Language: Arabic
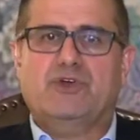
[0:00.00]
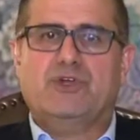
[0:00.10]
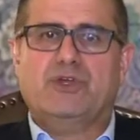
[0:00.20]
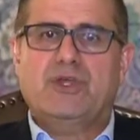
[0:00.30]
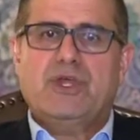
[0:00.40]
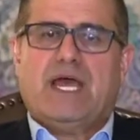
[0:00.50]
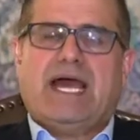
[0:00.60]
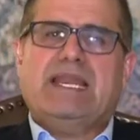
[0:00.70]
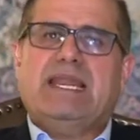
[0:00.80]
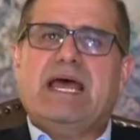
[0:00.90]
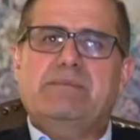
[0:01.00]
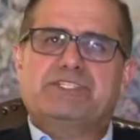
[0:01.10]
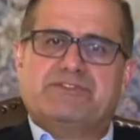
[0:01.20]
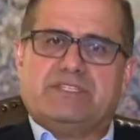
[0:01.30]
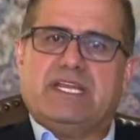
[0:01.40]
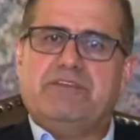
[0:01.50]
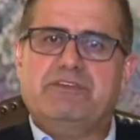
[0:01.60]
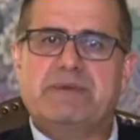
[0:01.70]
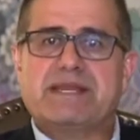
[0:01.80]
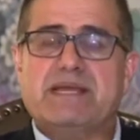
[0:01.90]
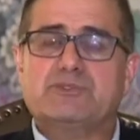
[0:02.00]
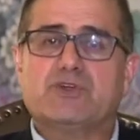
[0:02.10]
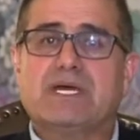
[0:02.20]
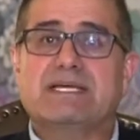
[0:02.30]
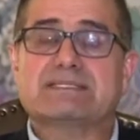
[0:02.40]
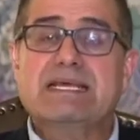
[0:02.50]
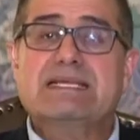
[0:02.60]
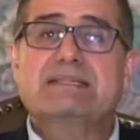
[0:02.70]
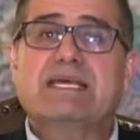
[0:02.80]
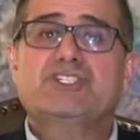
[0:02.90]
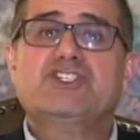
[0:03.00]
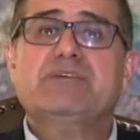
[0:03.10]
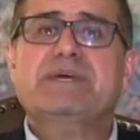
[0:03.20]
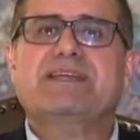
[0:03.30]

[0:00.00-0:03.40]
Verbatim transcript: آه، على الهامش طلع في برنامج وخلاص تنجيم